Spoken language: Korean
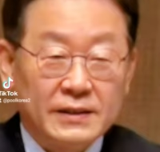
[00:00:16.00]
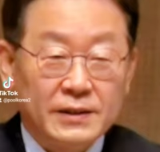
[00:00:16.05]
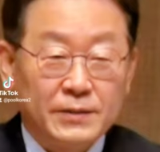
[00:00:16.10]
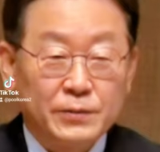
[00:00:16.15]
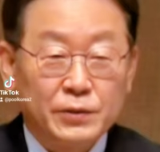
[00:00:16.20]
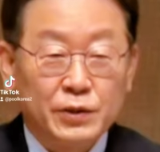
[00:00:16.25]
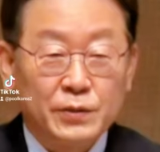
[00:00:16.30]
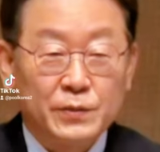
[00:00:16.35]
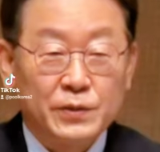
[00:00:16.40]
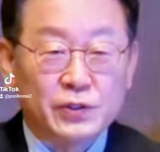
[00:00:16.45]

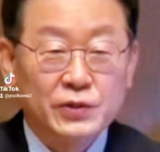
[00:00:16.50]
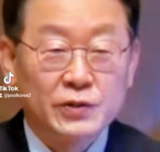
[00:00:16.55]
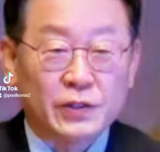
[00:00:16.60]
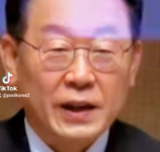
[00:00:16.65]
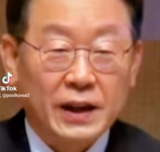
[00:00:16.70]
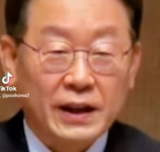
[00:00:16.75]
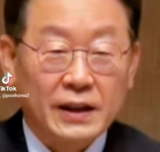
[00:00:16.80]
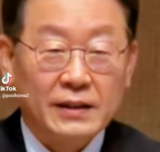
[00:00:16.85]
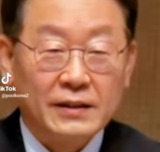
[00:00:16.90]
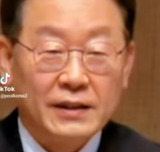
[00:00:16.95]

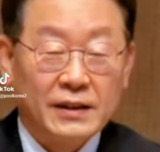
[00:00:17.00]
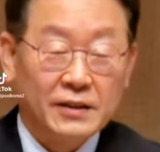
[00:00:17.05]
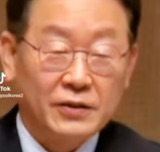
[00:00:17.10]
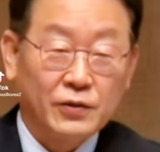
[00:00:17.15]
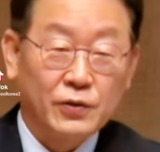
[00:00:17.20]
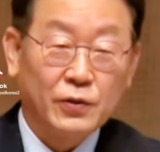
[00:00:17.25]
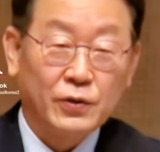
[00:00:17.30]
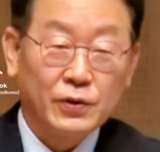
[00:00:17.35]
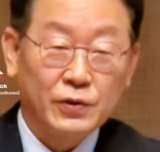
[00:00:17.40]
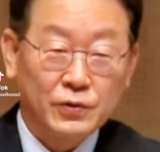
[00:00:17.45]
더불어민주당
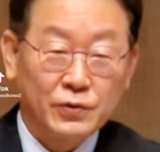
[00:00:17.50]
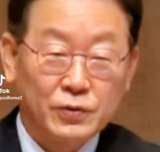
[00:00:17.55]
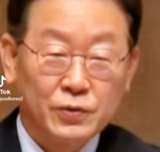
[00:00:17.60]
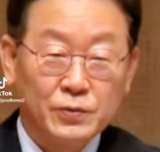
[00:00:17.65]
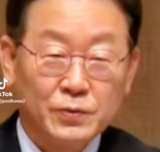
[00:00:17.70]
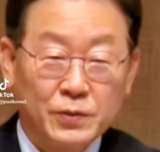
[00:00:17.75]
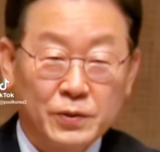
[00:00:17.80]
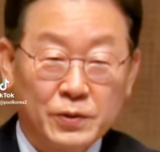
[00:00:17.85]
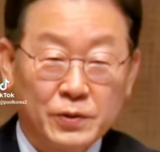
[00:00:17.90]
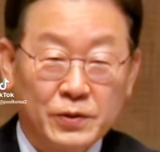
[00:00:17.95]
대통령
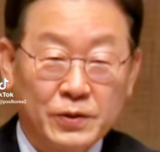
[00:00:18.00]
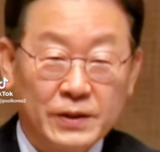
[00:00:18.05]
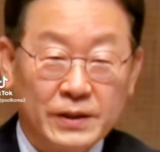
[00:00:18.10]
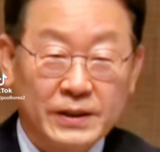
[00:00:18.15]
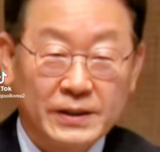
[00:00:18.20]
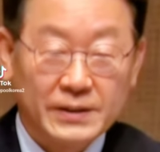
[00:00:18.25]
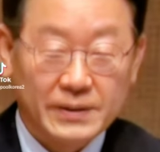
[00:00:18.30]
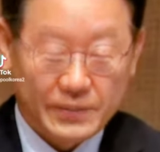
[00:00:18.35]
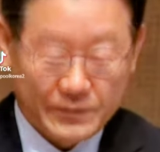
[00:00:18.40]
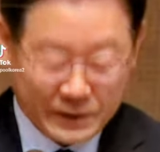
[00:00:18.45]
후보
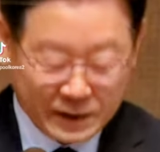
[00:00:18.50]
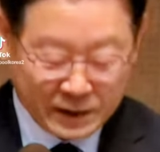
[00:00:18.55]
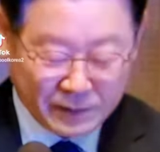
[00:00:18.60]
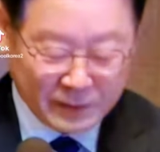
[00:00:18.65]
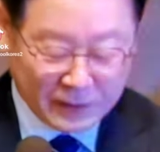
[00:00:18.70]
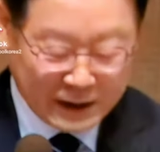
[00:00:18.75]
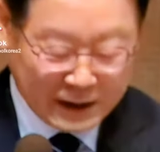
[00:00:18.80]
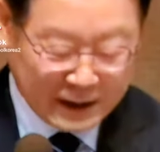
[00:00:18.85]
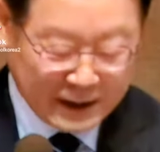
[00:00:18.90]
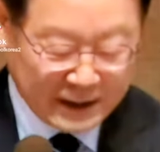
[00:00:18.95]

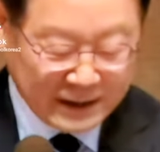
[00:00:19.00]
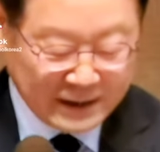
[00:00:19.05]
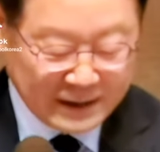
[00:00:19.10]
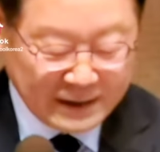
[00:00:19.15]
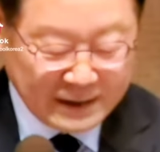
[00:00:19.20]
이재명입니다.